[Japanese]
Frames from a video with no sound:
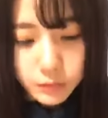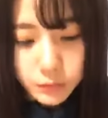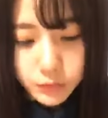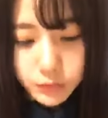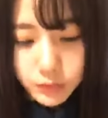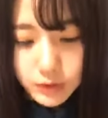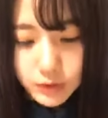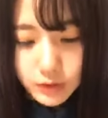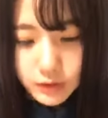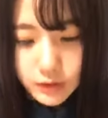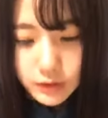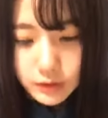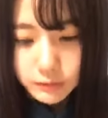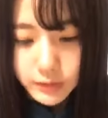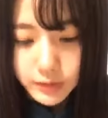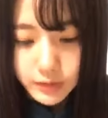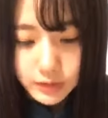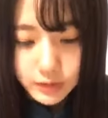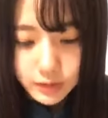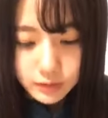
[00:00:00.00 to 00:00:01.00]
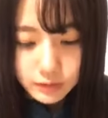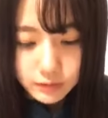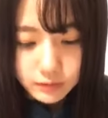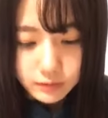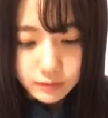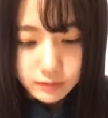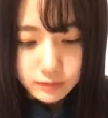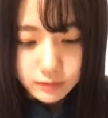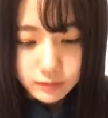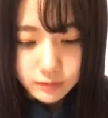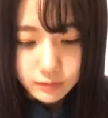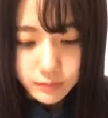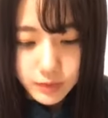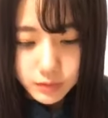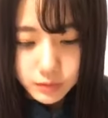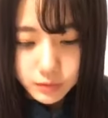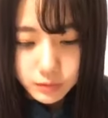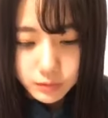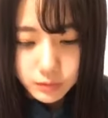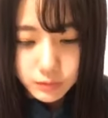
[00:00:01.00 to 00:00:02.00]
持ってないみんな
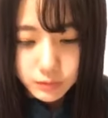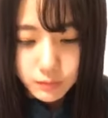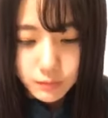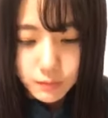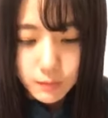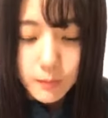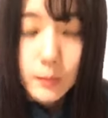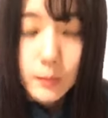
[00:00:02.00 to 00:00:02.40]
パソコン